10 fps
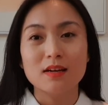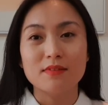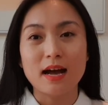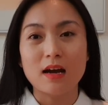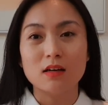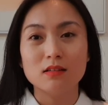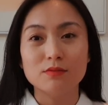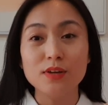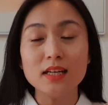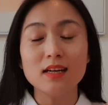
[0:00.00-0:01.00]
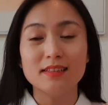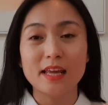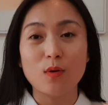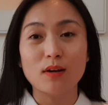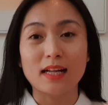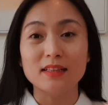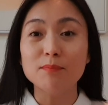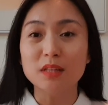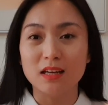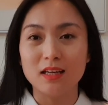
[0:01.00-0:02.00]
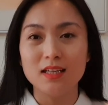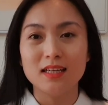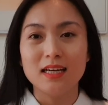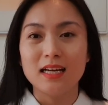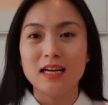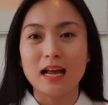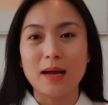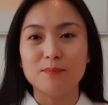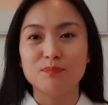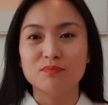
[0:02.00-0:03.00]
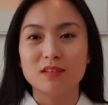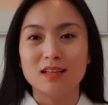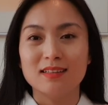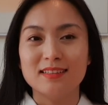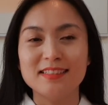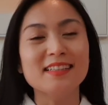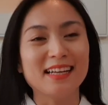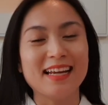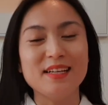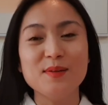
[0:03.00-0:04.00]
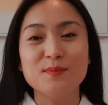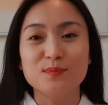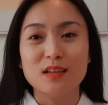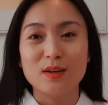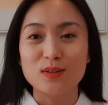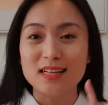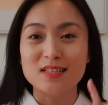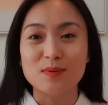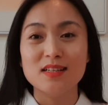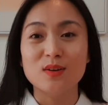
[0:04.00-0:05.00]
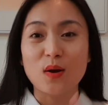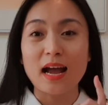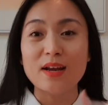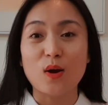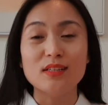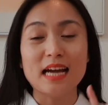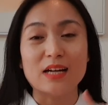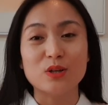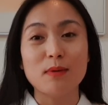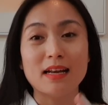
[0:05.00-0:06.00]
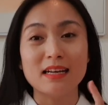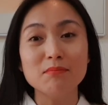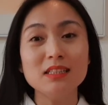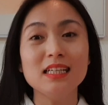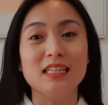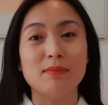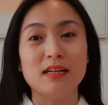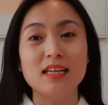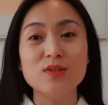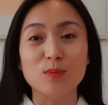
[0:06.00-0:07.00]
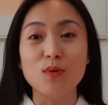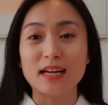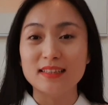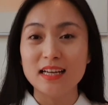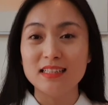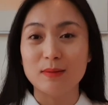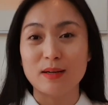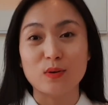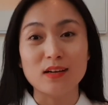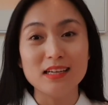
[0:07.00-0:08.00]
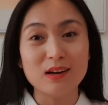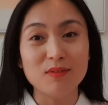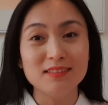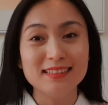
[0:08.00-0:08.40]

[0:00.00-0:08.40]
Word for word: Và viết theo cái tâm thế làm như thế này đi. Nếu giả sử bây giờ có ai đó trả cho bạn năm mươi nghìn để bạn ghi số một cái tên thì bạn có ghi không?